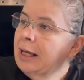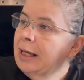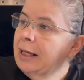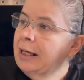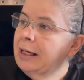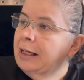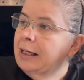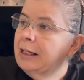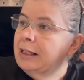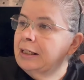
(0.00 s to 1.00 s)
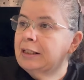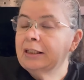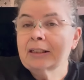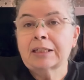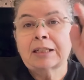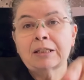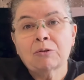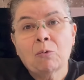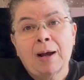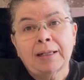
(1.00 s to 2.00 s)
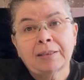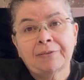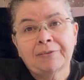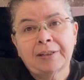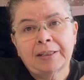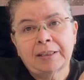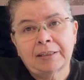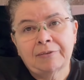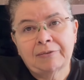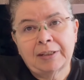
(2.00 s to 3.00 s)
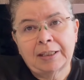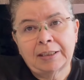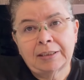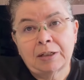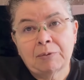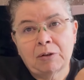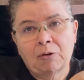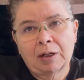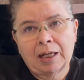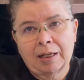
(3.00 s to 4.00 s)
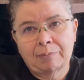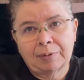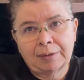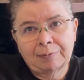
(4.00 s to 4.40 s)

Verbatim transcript: é, que quarta-feira que vem tem uma collab.